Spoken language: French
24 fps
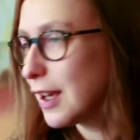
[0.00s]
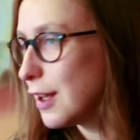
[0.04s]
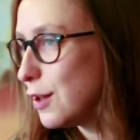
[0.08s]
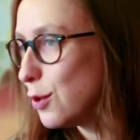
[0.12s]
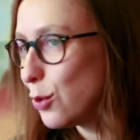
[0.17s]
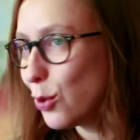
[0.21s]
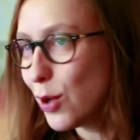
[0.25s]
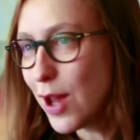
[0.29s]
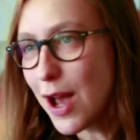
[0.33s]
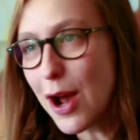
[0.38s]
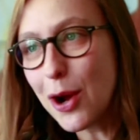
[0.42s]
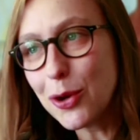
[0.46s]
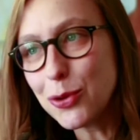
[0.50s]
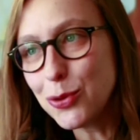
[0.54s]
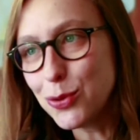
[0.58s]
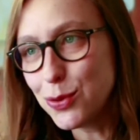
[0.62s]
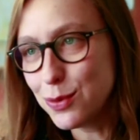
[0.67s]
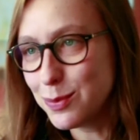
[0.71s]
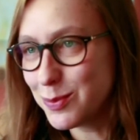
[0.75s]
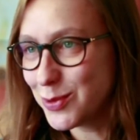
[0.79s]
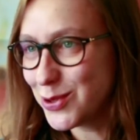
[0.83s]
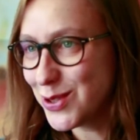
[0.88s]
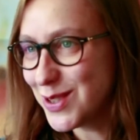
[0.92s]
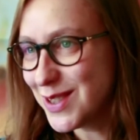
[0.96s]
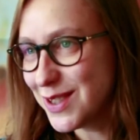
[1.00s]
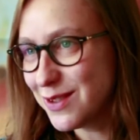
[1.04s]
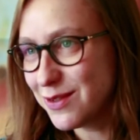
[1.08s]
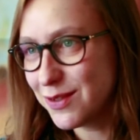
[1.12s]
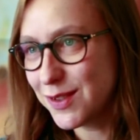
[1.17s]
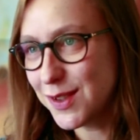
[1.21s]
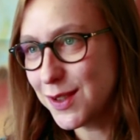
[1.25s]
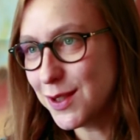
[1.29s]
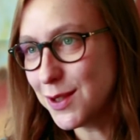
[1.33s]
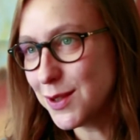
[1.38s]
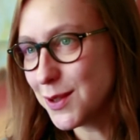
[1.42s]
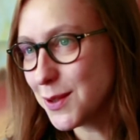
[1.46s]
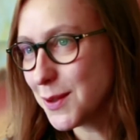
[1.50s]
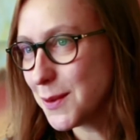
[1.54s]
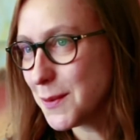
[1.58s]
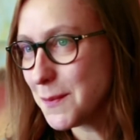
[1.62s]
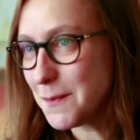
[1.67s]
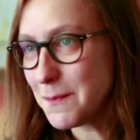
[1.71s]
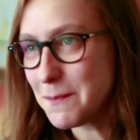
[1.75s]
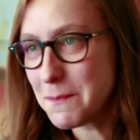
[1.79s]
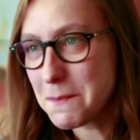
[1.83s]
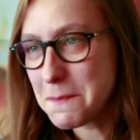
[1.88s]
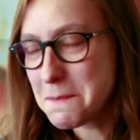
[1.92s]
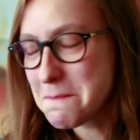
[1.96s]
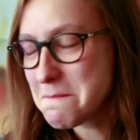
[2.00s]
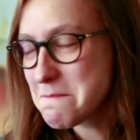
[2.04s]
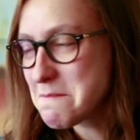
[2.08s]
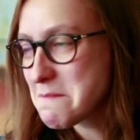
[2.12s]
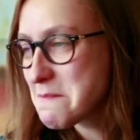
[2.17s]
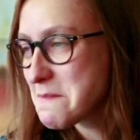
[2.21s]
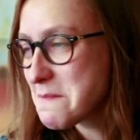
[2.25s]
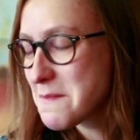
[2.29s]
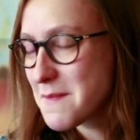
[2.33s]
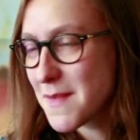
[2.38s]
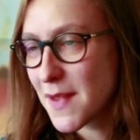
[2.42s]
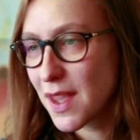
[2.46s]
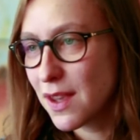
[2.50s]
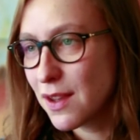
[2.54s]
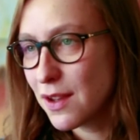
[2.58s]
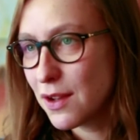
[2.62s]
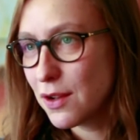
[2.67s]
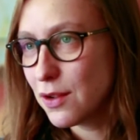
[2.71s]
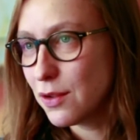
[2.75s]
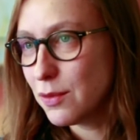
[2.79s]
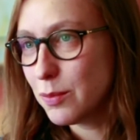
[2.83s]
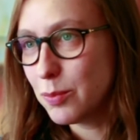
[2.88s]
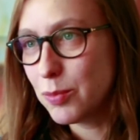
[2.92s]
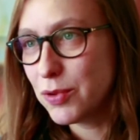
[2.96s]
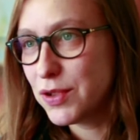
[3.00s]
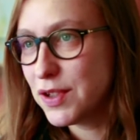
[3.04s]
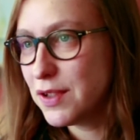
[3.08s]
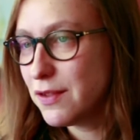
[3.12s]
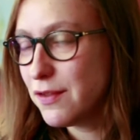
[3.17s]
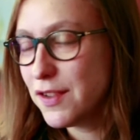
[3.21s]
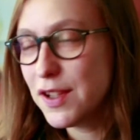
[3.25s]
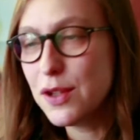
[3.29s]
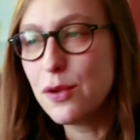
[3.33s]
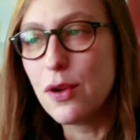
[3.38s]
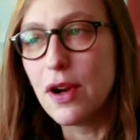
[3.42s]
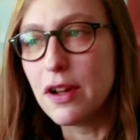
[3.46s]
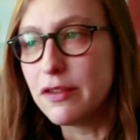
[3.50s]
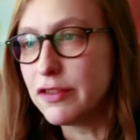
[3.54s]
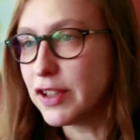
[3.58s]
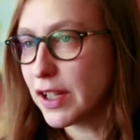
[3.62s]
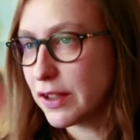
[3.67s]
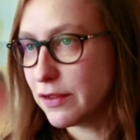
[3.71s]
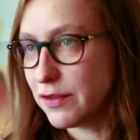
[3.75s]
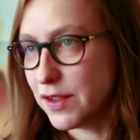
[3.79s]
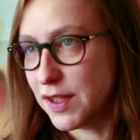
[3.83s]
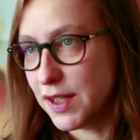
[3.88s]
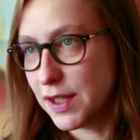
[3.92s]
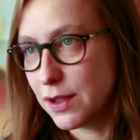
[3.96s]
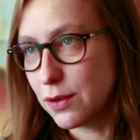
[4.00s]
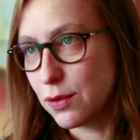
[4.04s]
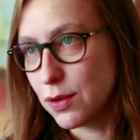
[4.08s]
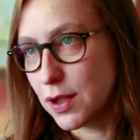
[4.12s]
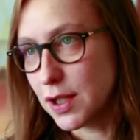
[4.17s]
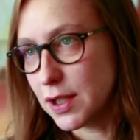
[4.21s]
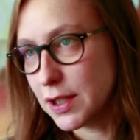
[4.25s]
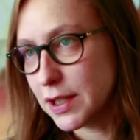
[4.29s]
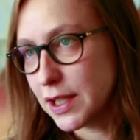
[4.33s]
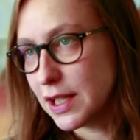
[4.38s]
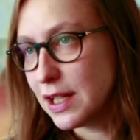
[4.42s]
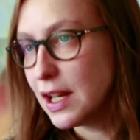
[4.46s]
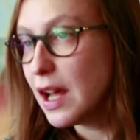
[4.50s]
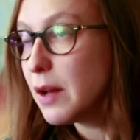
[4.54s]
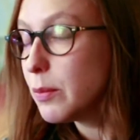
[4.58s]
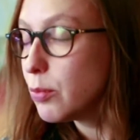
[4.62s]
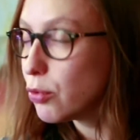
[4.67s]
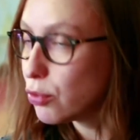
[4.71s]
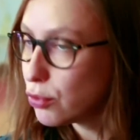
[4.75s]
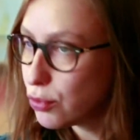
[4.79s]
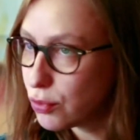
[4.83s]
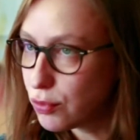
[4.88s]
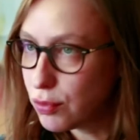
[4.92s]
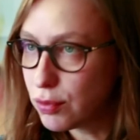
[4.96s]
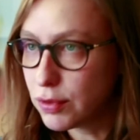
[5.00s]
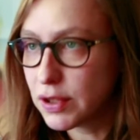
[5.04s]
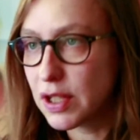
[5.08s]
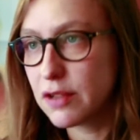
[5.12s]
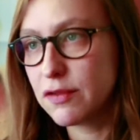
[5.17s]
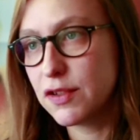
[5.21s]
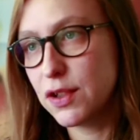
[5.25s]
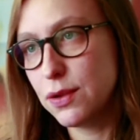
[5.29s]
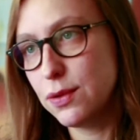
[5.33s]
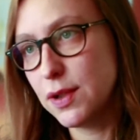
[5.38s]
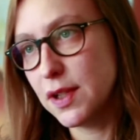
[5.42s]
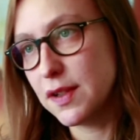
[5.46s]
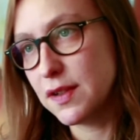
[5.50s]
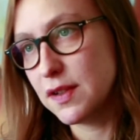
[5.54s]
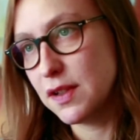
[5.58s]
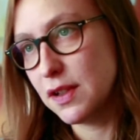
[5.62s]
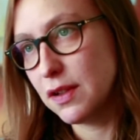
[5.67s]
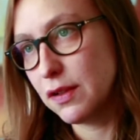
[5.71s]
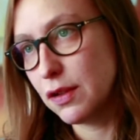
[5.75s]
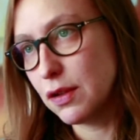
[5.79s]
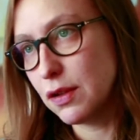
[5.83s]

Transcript: traîne dans la rue, une petite fille une petite fille de la vraie vie, quoi. Et là, pour le coup, on a fait du casting